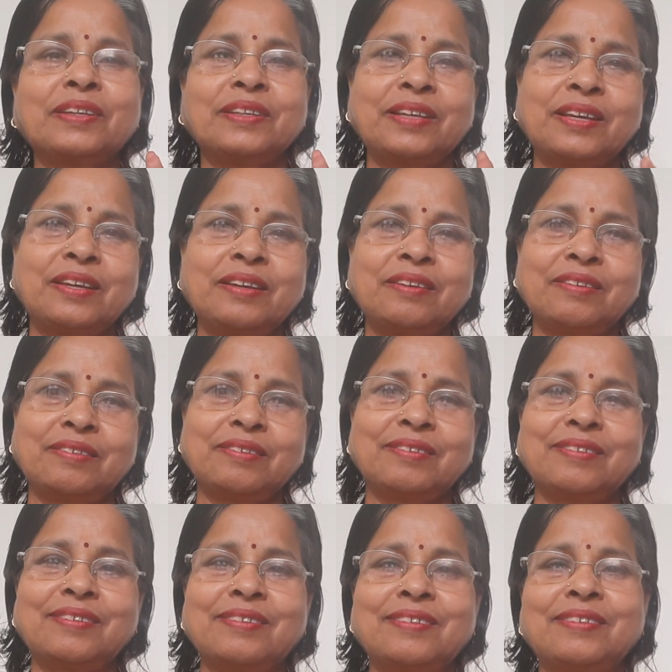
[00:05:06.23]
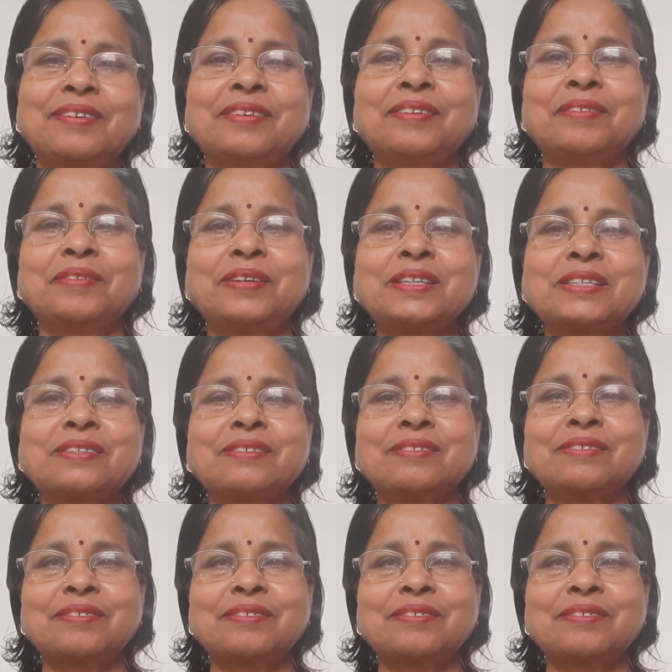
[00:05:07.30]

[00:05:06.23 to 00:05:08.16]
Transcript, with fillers: ये इस